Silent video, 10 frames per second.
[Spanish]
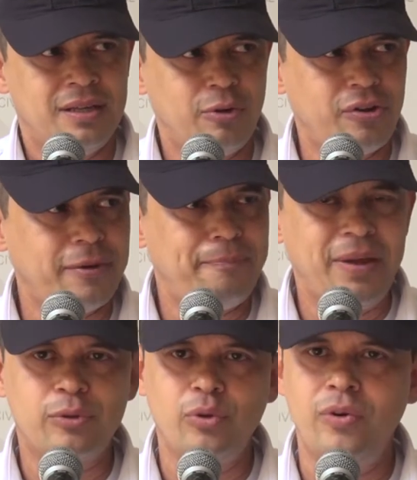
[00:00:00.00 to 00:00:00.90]
con
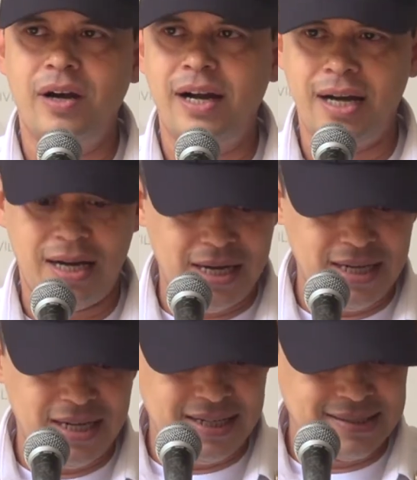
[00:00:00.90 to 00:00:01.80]
respecto
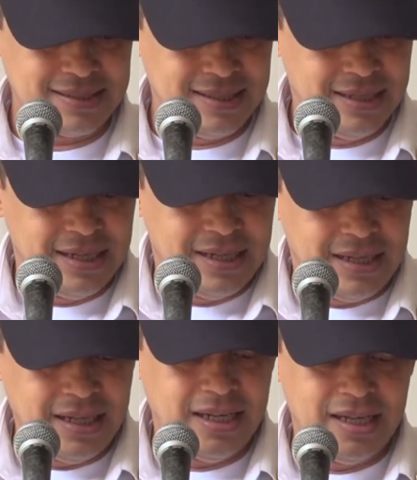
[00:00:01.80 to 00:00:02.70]
a,
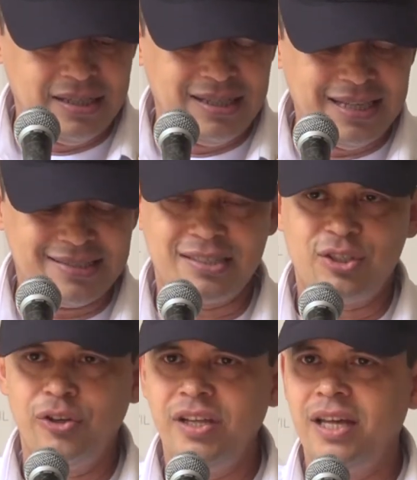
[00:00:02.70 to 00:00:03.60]
eh, las,
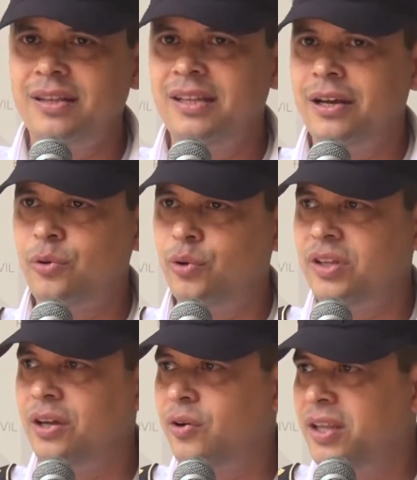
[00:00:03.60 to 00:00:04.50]
secciones
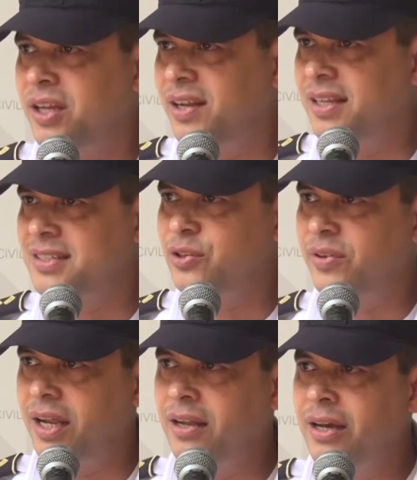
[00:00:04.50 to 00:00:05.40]
antinarcóticos a nivel
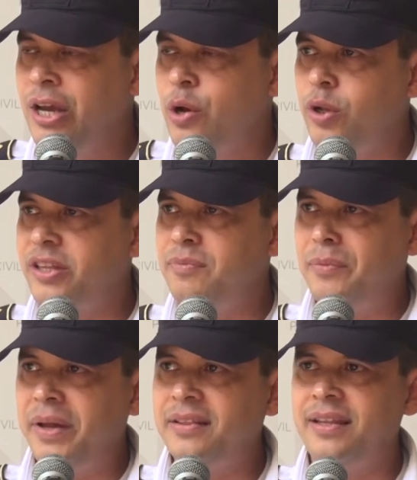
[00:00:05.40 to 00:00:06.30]
nacional,
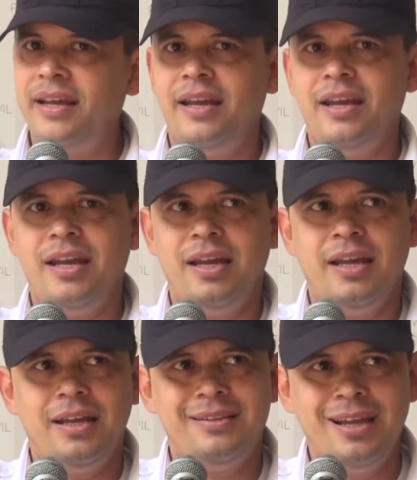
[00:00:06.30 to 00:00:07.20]
últimamente
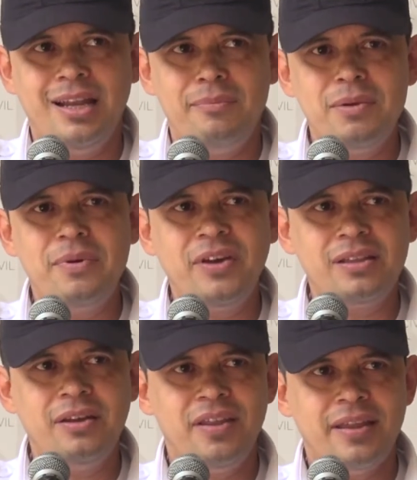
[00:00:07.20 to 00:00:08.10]
eh, de la misma
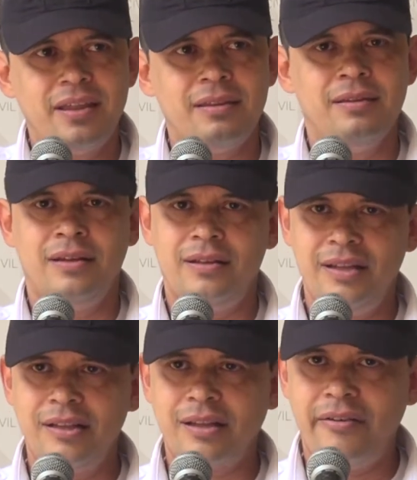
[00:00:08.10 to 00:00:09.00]
efectividad
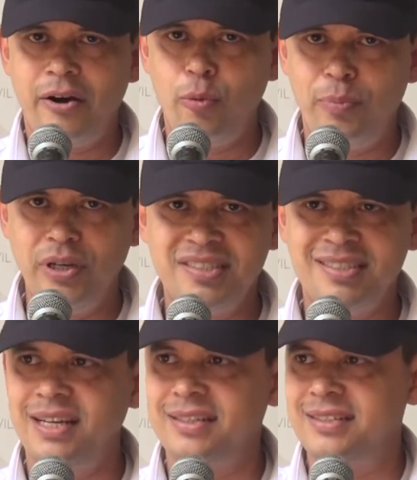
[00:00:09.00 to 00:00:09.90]
del trabajo
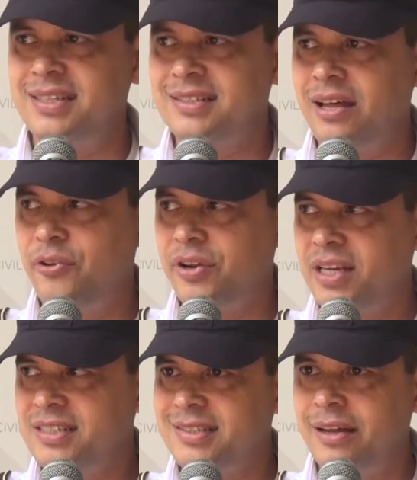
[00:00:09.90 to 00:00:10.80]
policial que se ha estado
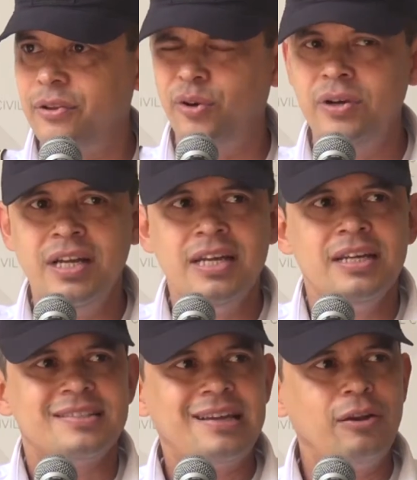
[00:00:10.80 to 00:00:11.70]
realizando,
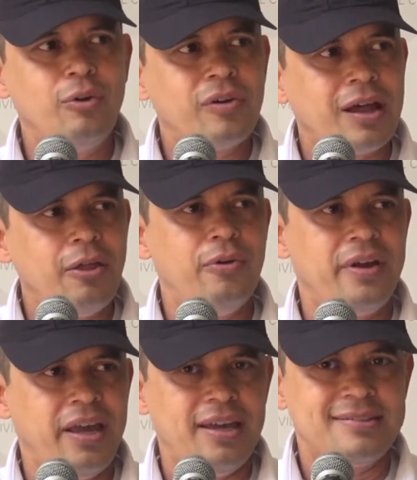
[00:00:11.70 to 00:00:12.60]
se han logrado
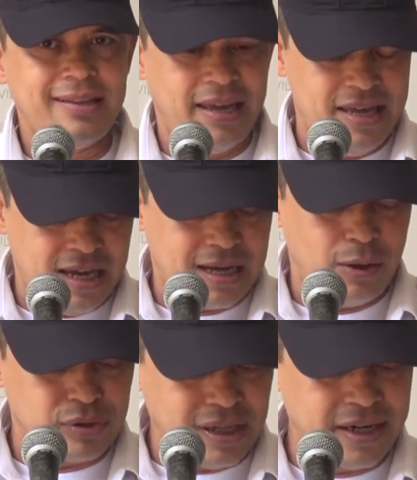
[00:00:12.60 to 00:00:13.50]
este,
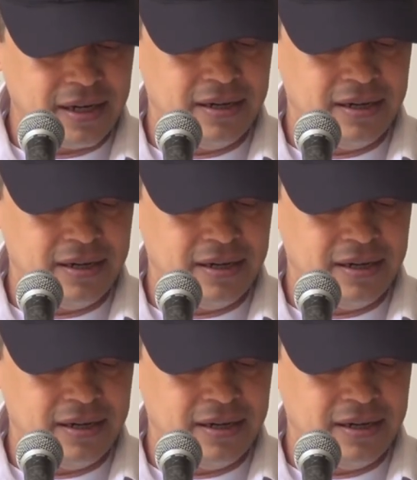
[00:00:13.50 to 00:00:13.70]
incautar